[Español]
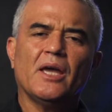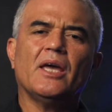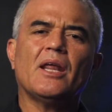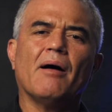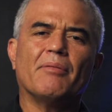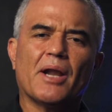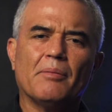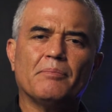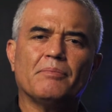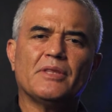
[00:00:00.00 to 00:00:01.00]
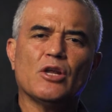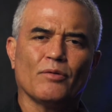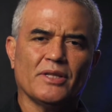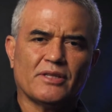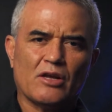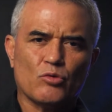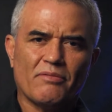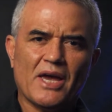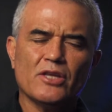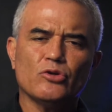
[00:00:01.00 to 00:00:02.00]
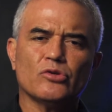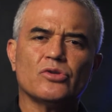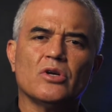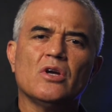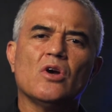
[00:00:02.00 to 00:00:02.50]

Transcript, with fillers: Era Abraham de 99 años